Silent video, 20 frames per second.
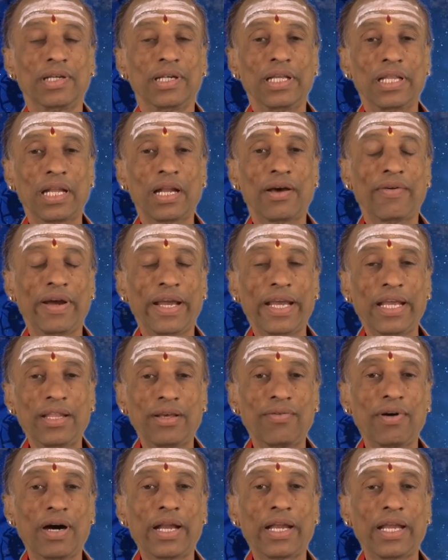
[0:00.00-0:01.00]
இதில்
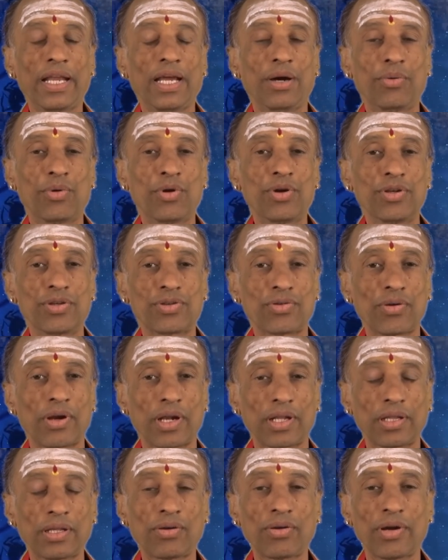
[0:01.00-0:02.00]
வயது வாரியாக ஒன்றும்
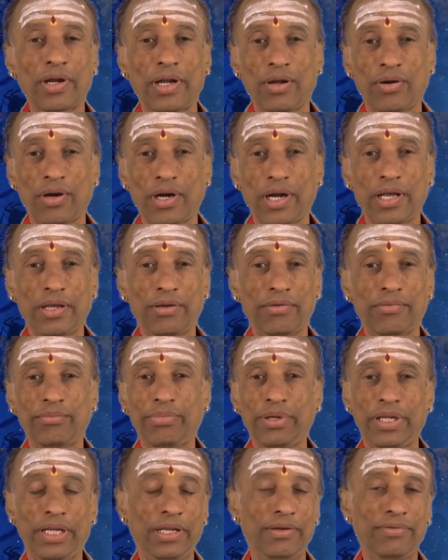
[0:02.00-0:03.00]
சொல்கிறதுக்குண்டான
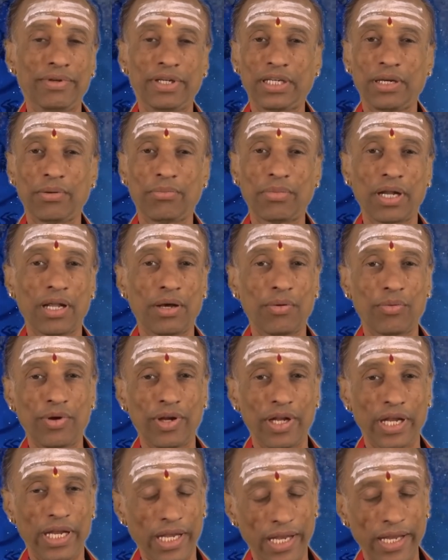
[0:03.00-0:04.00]
பெரிய விஷயமெல்லாம்
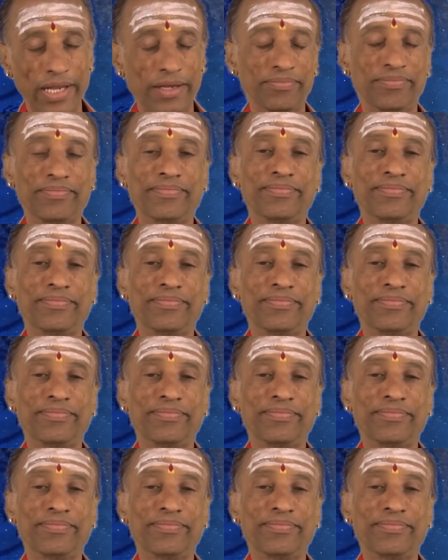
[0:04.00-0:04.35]
ஒன்றும் இல்லை